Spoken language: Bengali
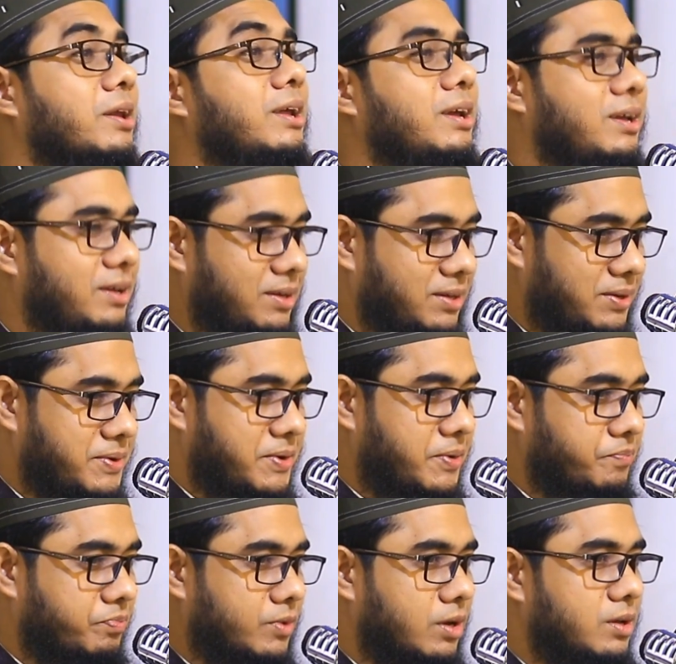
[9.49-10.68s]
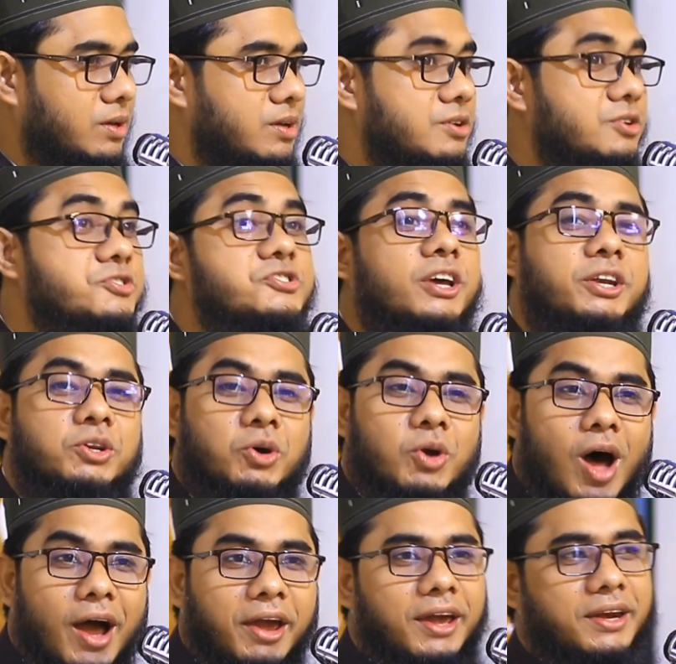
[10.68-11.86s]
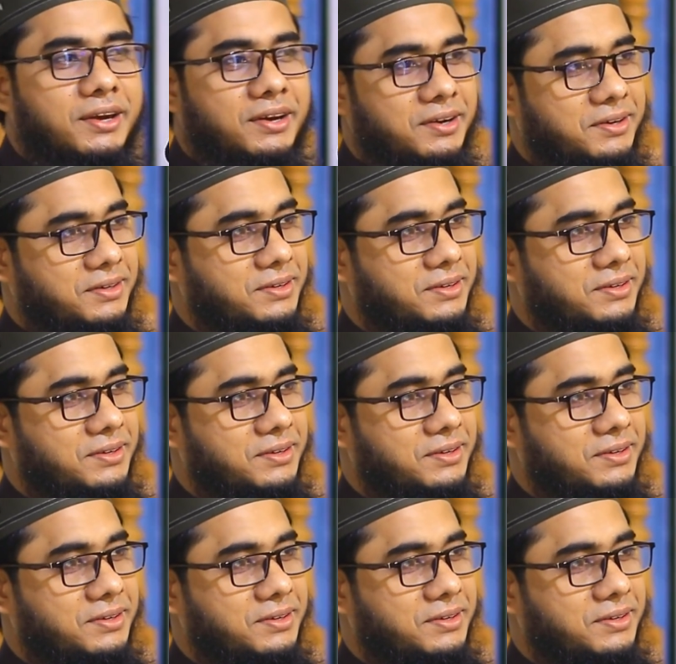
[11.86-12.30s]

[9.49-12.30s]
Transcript: গনি জিন্নুরাইন